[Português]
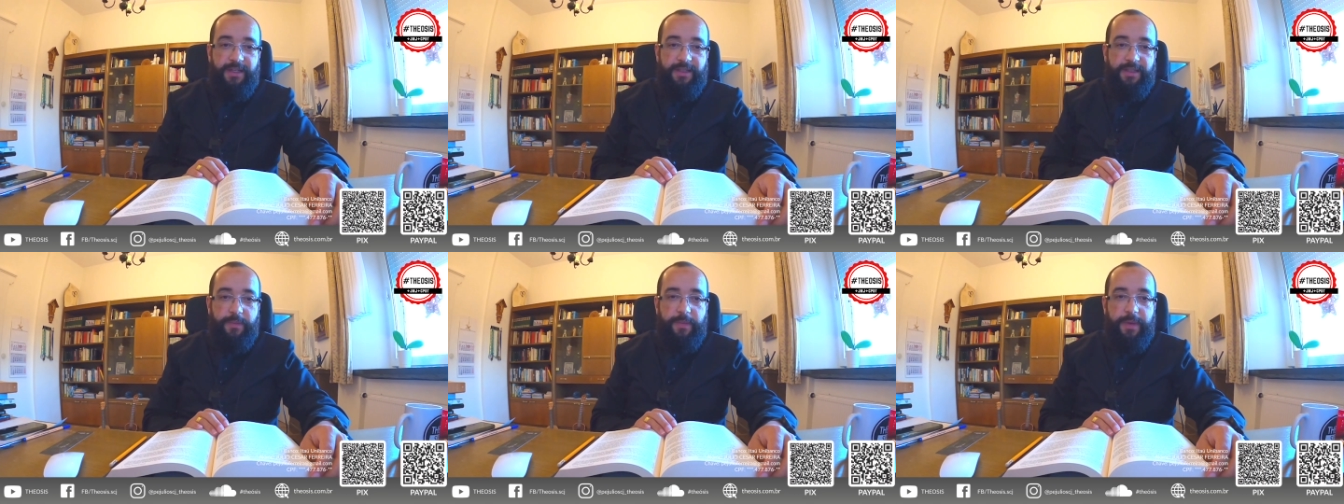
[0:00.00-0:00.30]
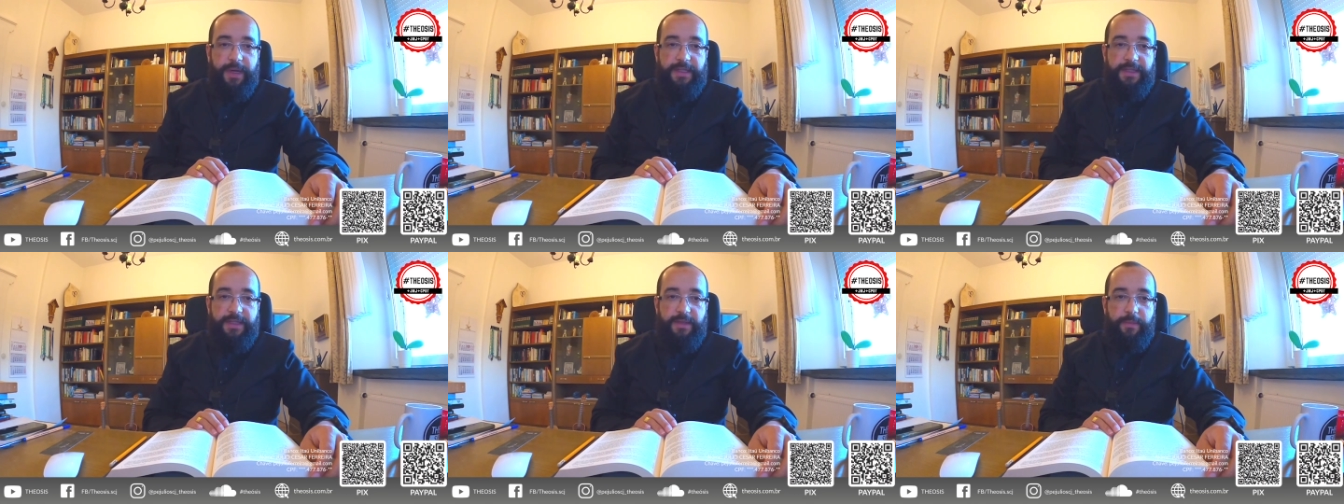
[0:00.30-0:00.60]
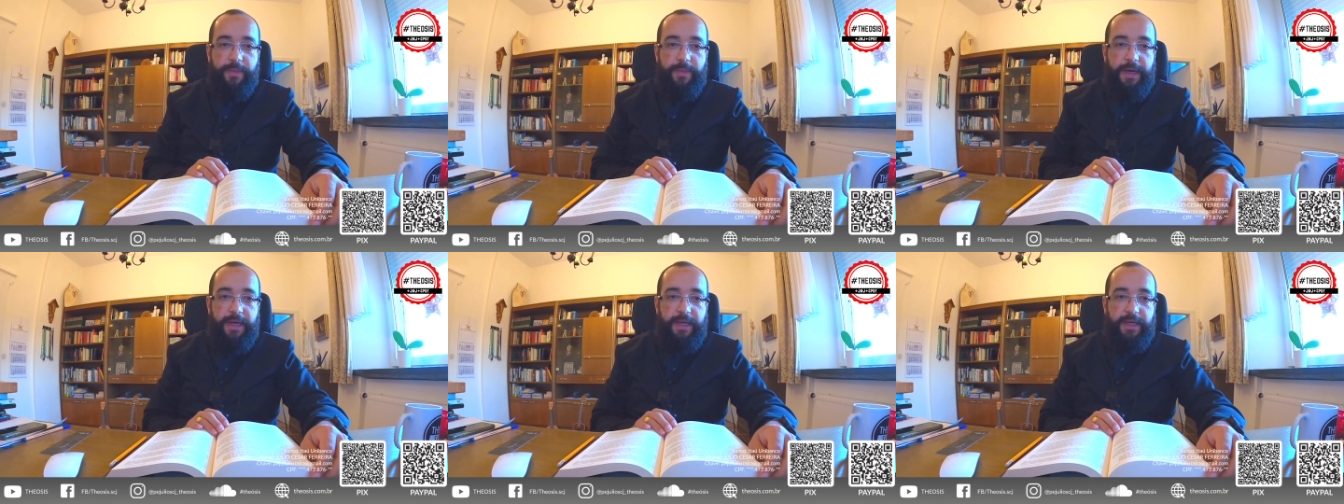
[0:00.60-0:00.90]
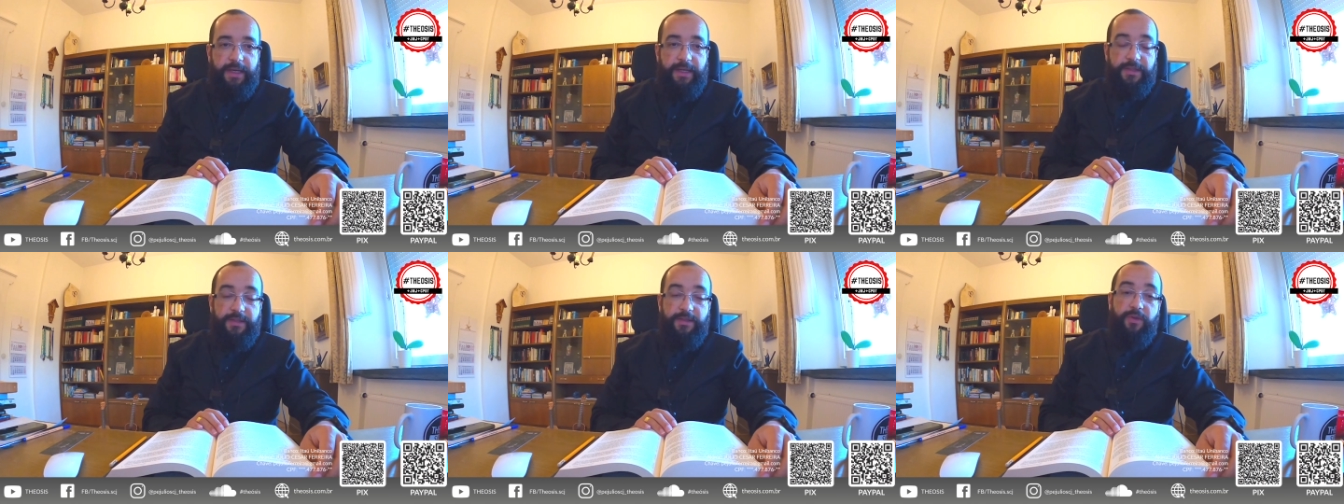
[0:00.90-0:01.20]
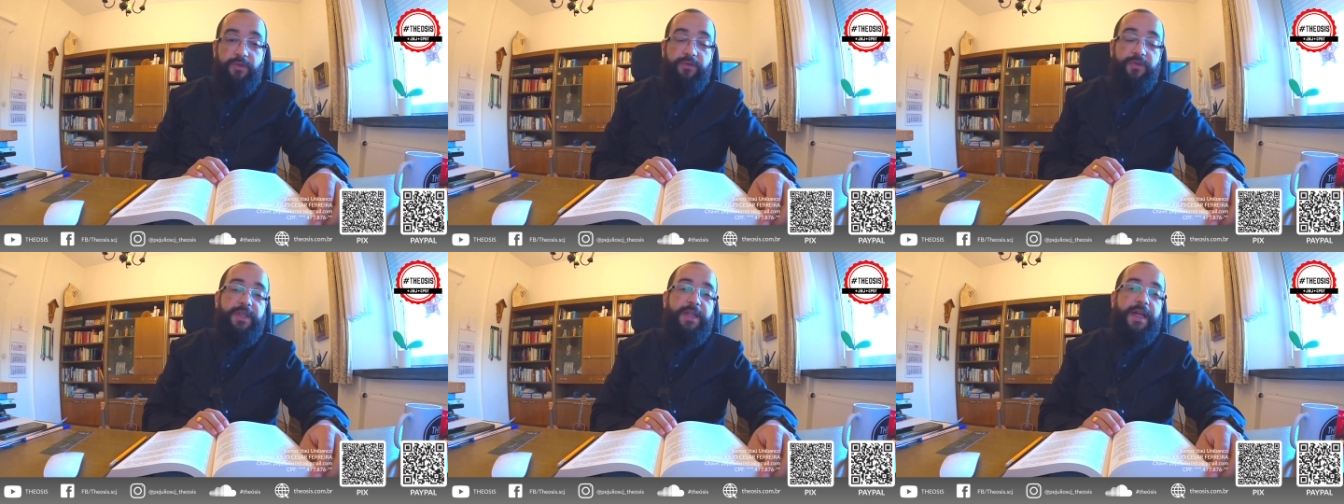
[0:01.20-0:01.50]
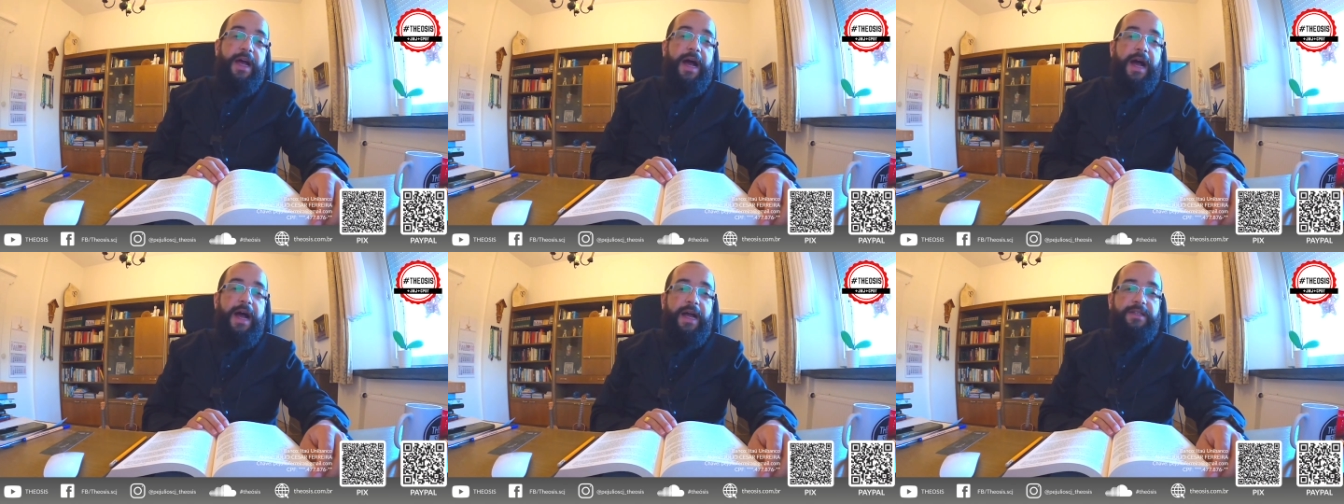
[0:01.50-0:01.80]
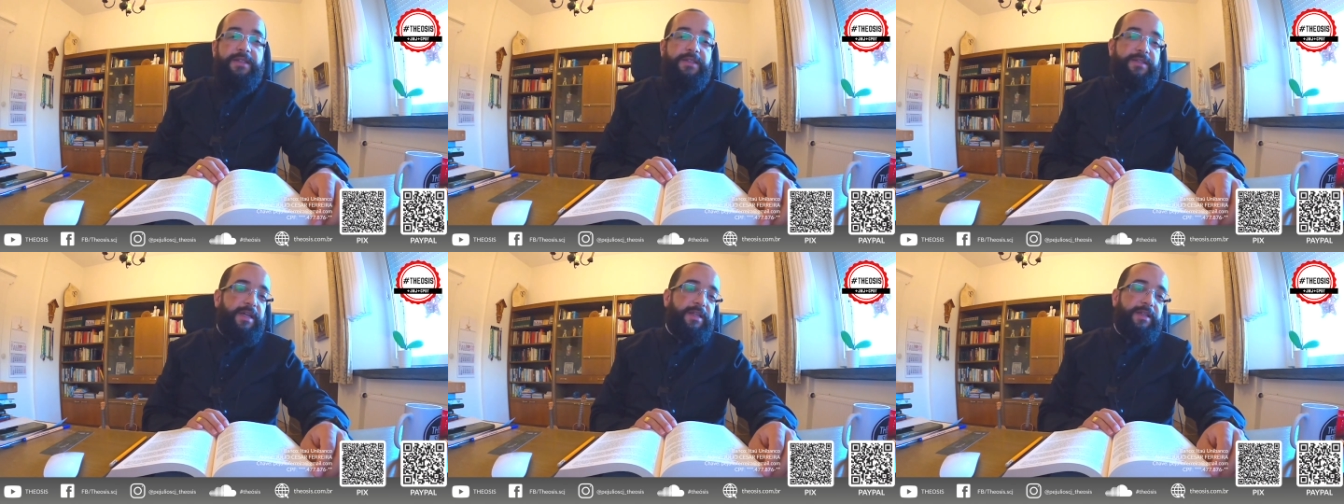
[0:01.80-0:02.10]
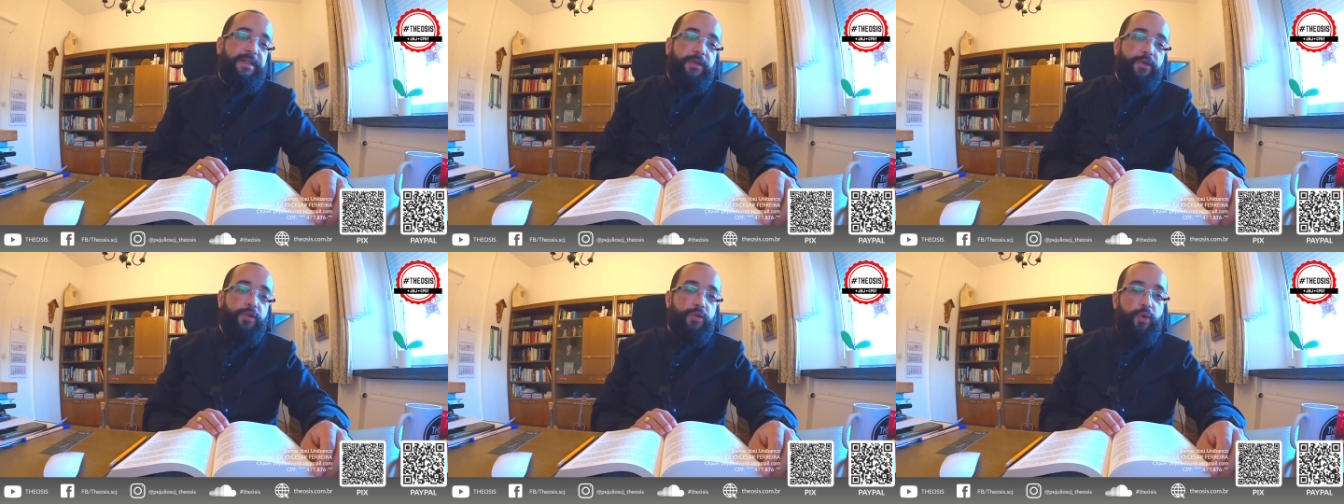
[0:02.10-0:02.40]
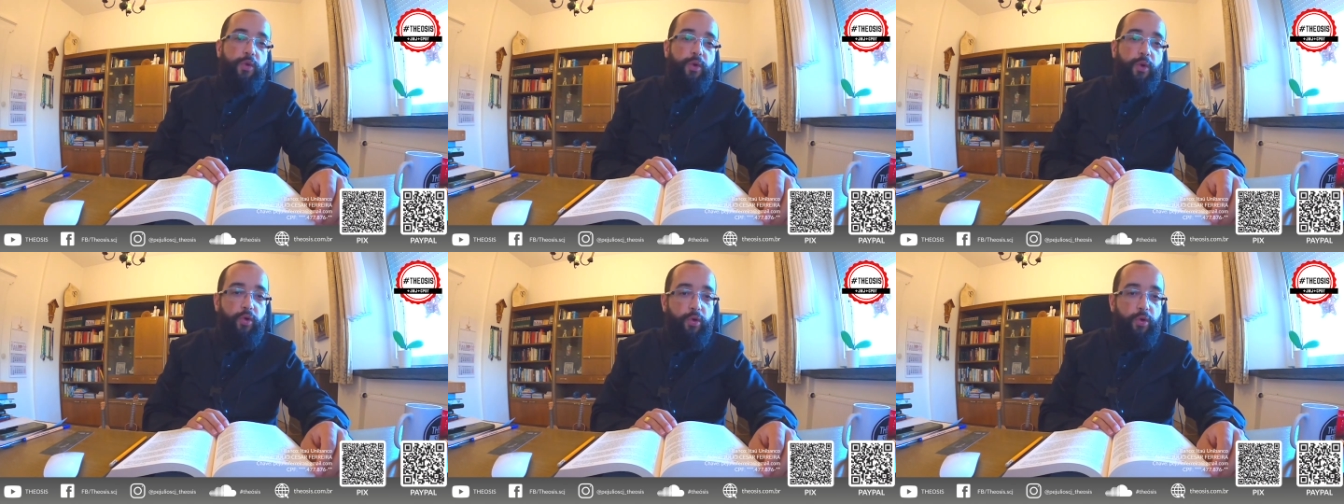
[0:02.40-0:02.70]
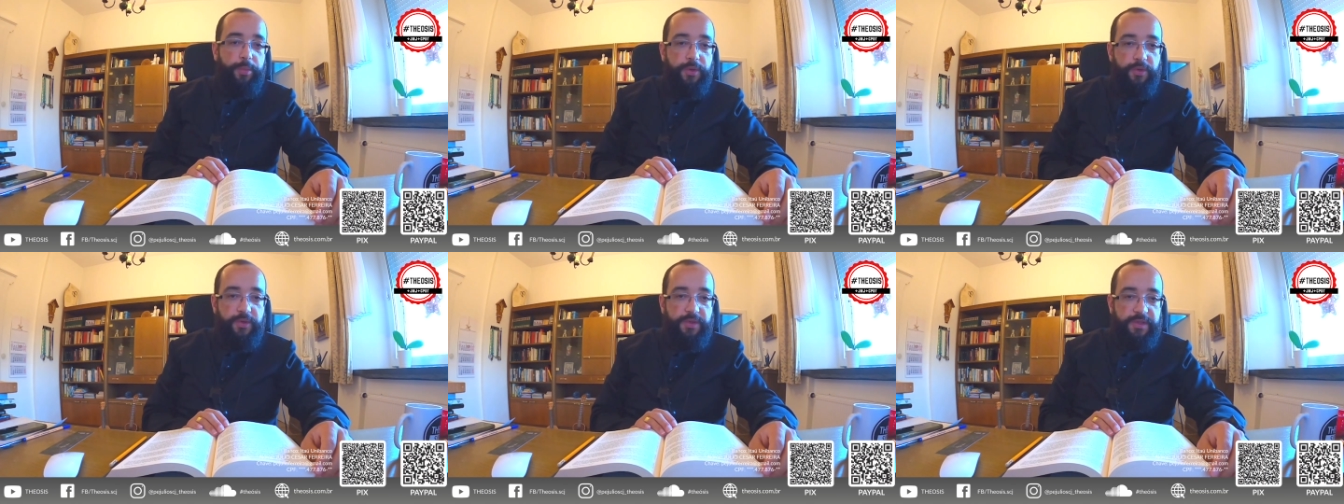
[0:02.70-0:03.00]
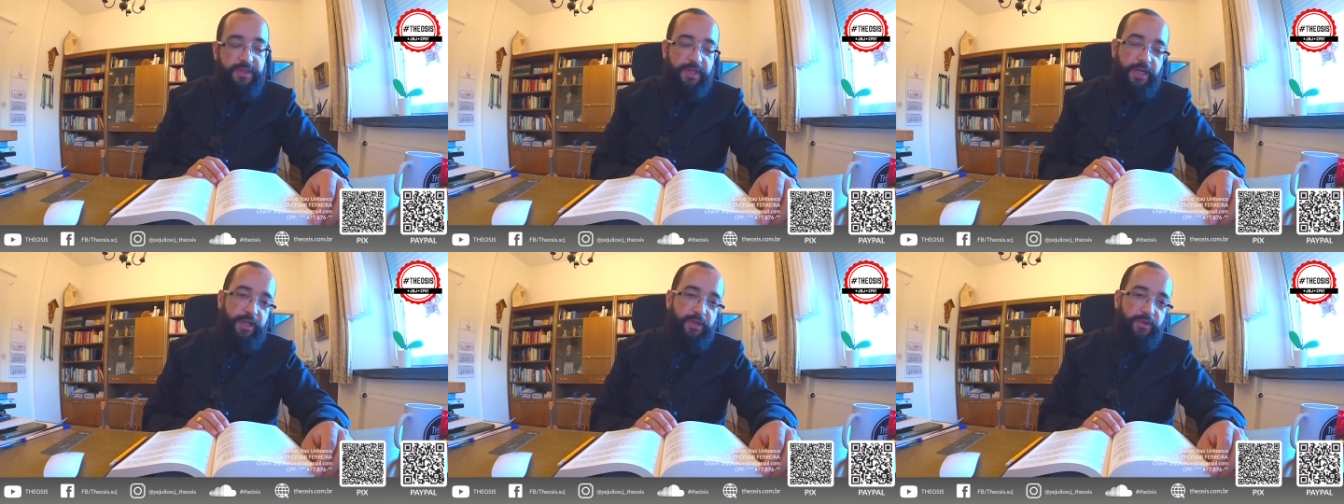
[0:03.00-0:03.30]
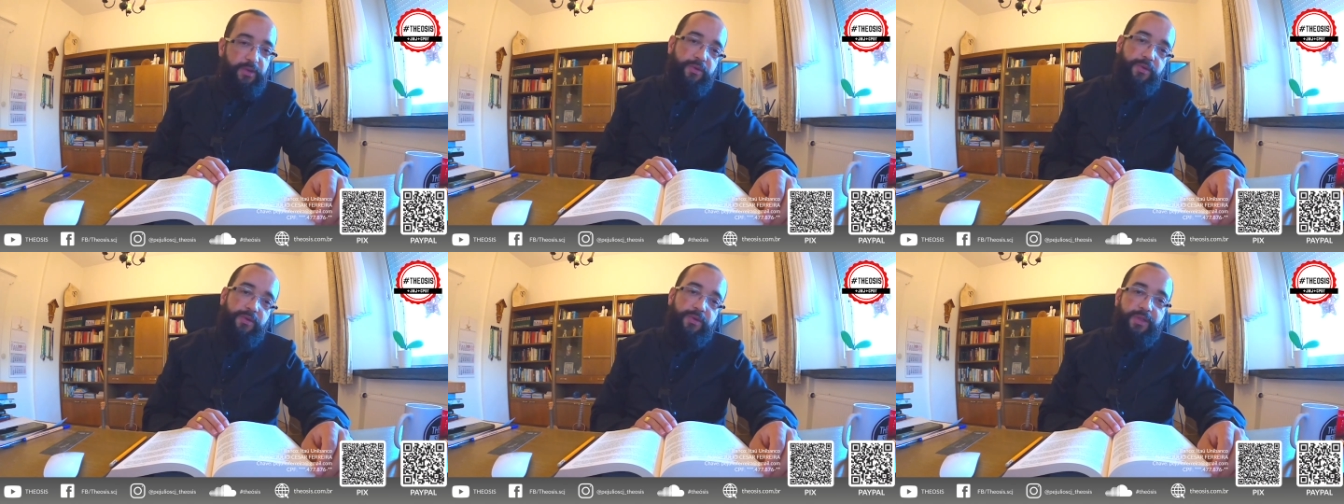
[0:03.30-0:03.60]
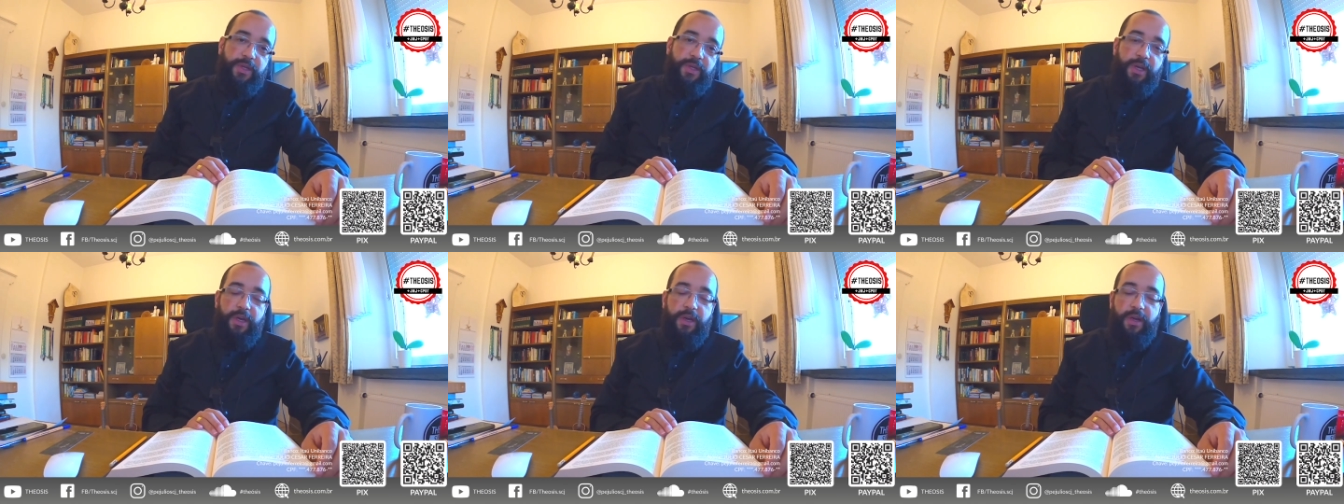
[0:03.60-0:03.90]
de participar aí das novidades, aí, tanto do Clube dos Santos,